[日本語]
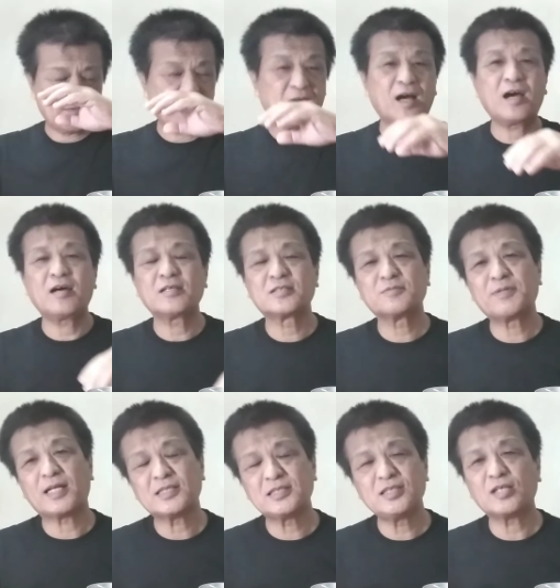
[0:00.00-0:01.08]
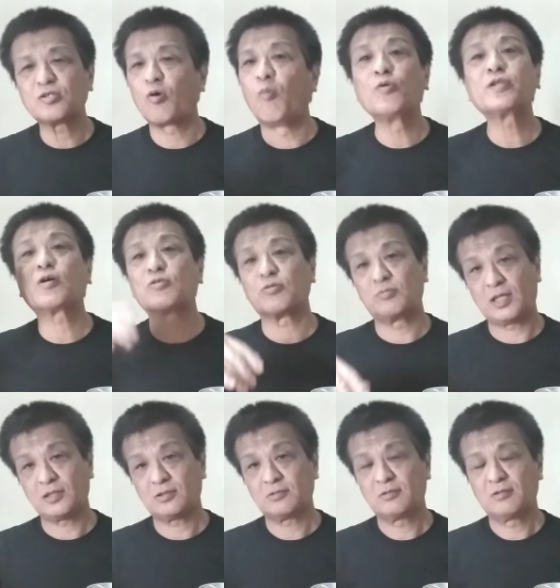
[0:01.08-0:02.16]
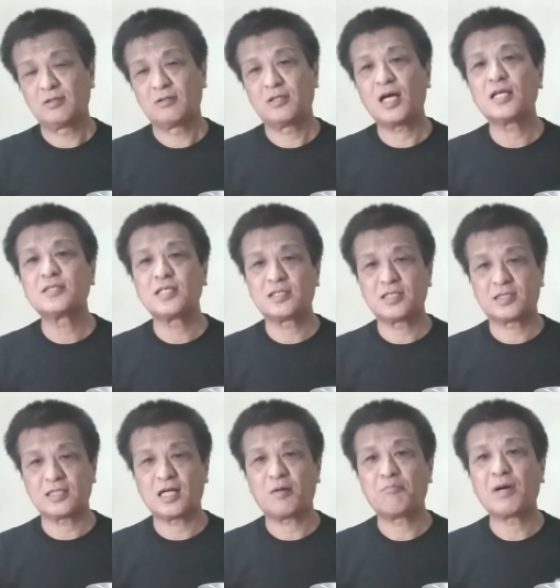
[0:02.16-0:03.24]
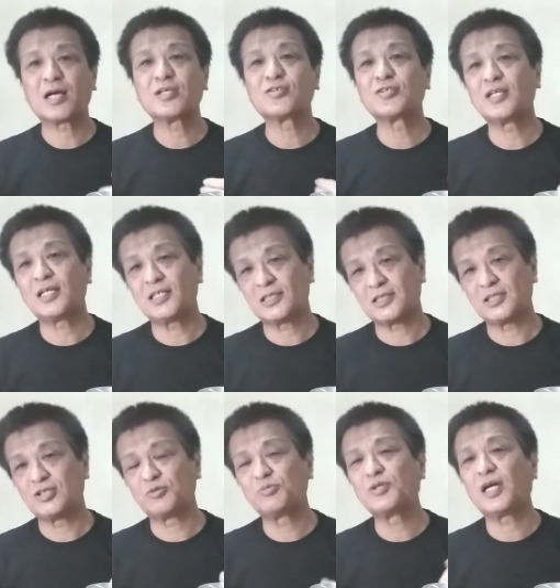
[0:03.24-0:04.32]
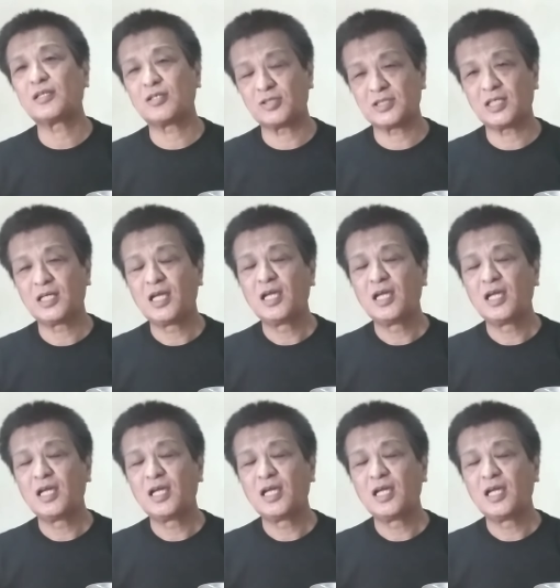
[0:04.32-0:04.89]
ああ、素晴らしいなと思ったこともないです。なぜって言ったら、負けず嫌いだし、自分がやってるし。